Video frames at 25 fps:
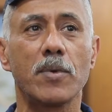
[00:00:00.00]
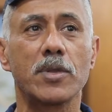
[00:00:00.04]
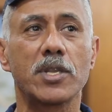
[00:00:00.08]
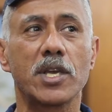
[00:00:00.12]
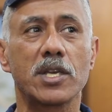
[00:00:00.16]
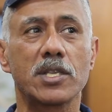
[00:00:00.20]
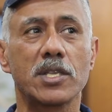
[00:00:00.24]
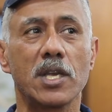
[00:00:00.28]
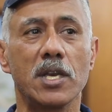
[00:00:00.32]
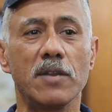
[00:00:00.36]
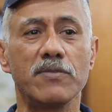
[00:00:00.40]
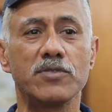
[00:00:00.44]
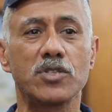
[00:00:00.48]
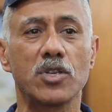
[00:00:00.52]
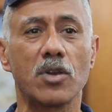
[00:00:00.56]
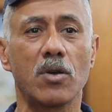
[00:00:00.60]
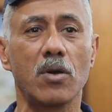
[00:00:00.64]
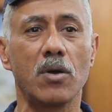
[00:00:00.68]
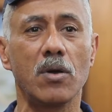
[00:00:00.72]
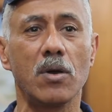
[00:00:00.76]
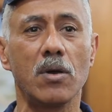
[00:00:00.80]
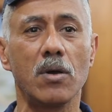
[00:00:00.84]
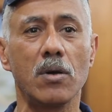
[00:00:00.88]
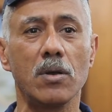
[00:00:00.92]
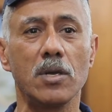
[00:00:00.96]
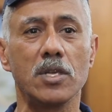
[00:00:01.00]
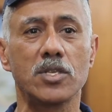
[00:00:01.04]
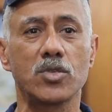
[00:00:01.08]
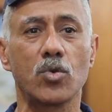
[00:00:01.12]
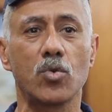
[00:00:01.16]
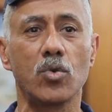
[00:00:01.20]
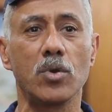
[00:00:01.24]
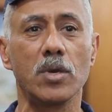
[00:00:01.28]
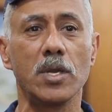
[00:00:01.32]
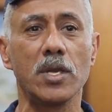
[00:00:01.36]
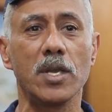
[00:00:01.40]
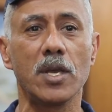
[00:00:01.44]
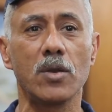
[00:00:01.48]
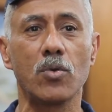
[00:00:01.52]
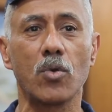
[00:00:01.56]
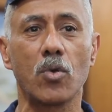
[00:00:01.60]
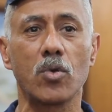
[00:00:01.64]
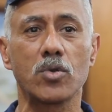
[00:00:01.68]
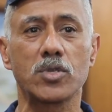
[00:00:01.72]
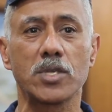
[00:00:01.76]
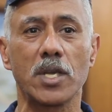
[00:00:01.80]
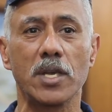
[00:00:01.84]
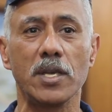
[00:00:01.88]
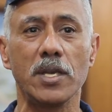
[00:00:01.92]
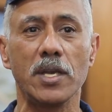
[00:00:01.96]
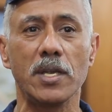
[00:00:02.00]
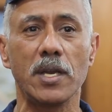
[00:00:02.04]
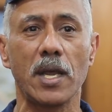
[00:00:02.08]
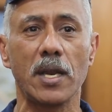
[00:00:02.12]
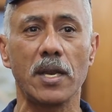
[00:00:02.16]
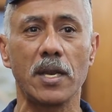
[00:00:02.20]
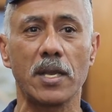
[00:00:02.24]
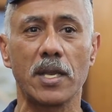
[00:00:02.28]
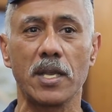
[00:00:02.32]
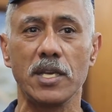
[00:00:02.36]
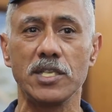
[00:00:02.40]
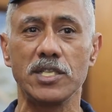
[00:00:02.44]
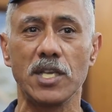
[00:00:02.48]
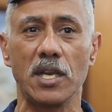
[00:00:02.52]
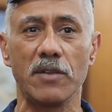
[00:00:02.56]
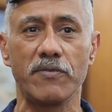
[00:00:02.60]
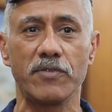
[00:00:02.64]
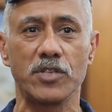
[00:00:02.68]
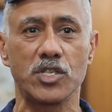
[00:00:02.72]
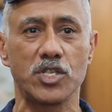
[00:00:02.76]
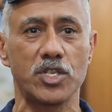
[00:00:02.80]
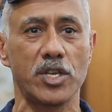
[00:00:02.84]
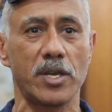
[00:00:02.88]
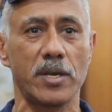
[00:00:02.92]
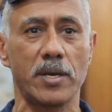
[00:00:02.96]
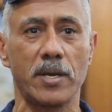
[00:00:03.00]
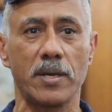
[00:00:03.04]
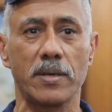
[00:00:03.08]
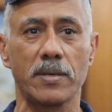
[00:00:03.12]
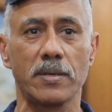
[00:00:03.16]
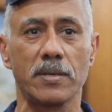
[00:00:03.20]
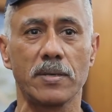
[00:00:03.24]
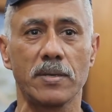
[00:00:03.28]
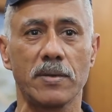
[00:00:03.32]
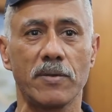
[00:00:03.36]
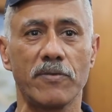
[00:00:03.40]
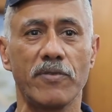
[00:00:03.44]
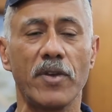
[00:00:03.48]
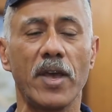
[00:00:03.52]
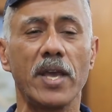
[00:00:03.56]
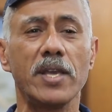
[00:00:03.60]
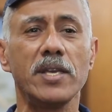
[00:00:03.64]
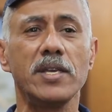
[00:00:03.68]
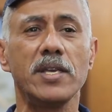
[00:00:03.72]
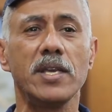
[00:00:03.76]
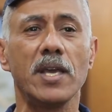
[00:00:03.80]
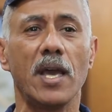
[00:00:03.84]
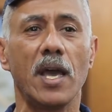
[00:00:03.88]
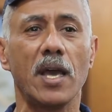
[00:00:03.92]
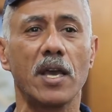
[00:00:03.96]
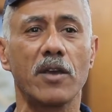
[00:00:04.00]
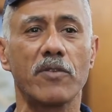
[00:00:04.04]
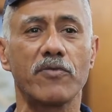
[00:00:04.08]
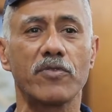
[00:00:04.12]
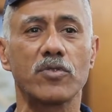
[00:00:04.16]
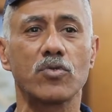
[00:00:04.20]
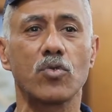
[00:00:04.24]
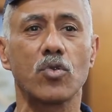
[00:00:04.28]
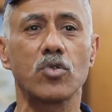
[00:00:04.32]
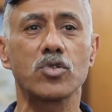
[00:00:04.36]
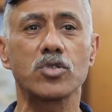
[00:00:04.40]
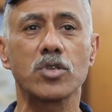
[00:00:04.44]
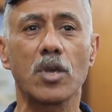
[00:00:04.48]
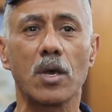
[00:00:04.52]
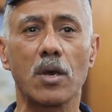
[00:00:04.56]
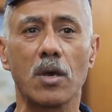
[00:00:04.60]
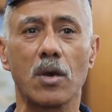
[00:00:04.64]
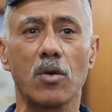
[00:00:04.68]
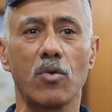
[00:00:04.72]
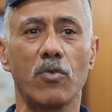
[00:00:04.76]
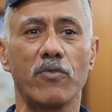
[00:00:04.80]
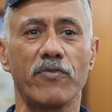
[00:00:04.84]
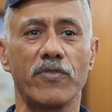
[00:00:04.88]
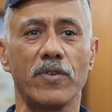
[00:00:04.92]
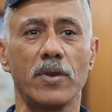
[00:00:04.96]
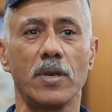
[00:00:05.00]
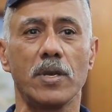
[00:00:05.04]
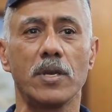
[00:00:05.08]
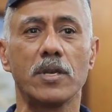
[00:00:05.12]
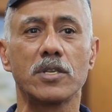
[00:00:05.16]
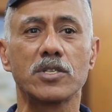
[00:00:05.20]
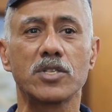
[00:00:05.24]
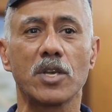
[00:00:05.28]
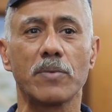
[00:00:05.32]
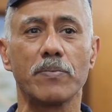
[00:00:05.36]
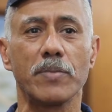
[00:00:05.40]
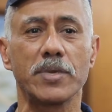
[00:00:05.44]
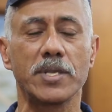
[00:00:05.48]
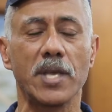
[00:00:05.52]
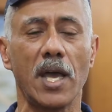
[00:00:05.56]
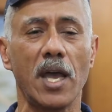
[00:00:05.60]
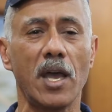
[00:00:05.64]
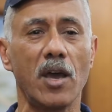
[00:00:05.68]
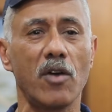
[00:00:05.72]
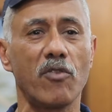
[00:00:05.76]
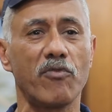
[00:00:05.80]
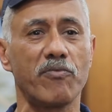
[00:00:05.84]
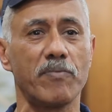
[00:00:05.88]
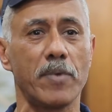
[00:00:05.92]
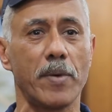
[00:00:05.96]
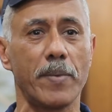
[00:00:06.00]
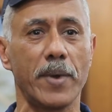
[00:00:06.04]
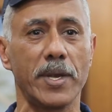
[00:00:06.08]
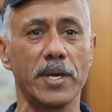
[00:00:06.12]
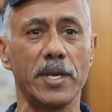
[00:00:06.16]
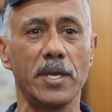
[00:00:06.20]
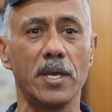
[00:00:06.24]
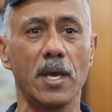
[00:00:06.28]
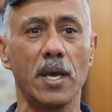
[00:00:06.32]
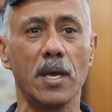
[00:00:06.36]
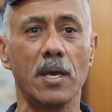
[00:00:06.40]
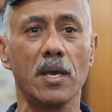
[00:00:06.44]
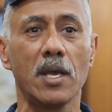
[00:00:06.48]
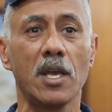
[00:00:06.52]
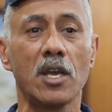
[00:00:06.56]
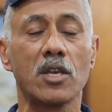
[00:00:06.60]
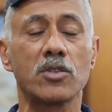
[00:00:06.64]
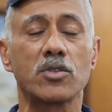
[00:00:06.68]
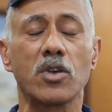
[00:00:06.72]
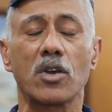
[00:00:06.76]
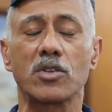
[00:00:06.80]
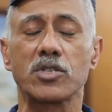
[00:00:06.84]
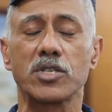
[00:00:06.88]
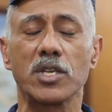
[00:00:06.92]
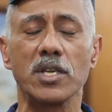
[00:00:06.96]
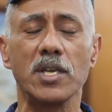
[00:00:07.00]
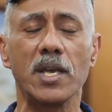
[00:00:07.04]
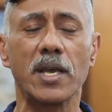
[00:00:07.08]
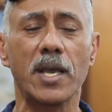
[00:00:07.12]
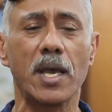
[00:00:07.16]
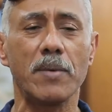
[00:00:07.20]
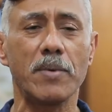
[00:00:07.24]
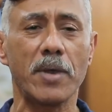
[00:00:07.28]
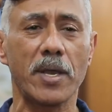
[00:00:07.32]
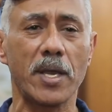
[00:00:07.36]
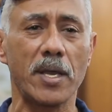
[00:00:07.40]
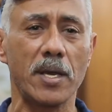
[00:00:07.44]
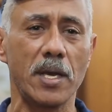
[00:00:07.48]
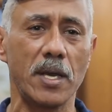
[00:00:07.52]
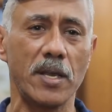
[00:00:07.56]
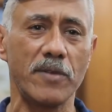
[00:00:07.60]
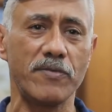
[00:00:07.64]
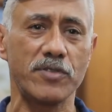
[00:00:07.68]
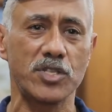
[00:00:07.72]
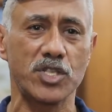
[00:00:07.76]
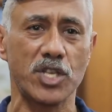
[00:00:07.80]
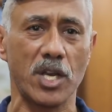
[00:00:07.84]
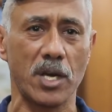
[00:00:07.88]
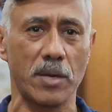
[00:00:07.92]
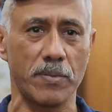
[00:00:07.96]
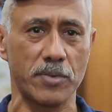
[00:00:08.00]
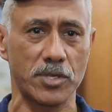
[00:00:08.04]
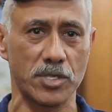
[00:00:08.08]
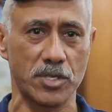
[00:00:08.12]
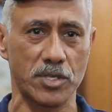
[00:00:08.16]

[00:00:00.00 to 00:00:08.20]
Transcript: هنا ما تختلفش خالص كليا وجزئيا عن الكنيسة اللي في الشارع في اي حاجه في طقوسها وفي النظام بتاعها وفي مبانيها طقسيه كما كان اللي هي في الشارع